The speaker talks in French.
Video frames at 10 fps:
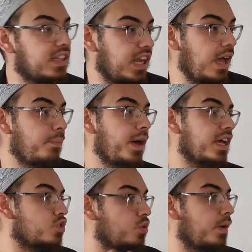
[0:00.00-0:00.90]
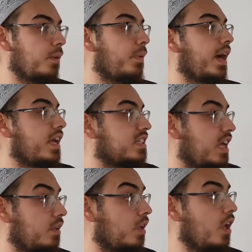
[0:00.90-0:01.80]
Talha pareil, Zubayr pareil,
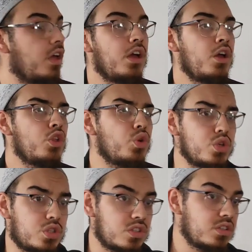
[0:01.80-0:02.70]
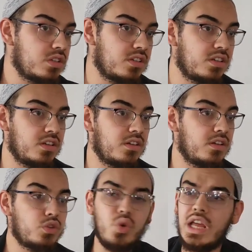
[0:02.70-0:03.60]
Saad, tous,
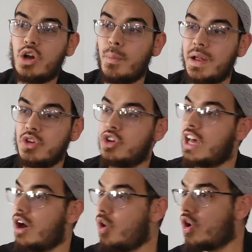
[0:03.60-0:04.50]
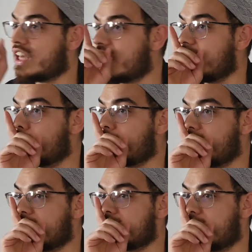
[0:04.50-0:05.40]
tous les compagnons, il n'y en a aucun qui a compris le
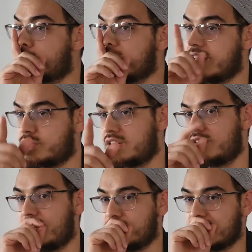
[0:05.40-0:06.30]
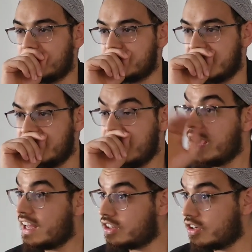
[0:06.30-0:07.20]
verset comme ça. Toi, tu l'as compris comme ça.
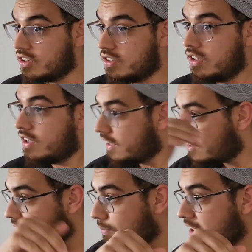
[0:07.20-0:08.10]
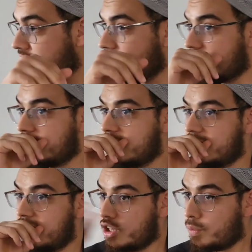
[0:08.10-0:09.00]
Attends, Tabirin,
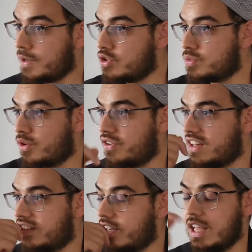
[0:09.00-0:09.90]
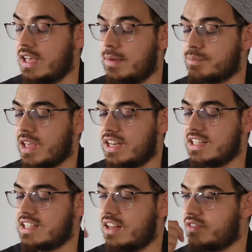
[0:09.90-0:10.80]
les compagnons du prophète, les,
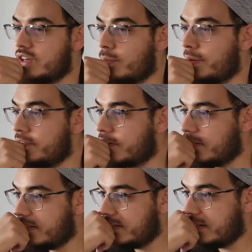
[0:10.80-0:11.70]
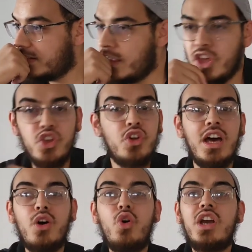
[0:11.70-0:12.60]
élèves des compagnons, il n'y en
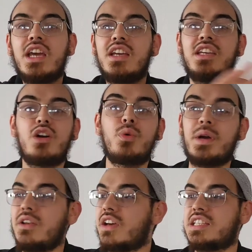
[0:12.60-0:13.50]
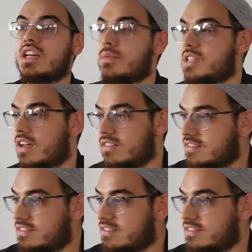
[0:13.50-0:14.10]
a aucun qui a compris le verset comme ça.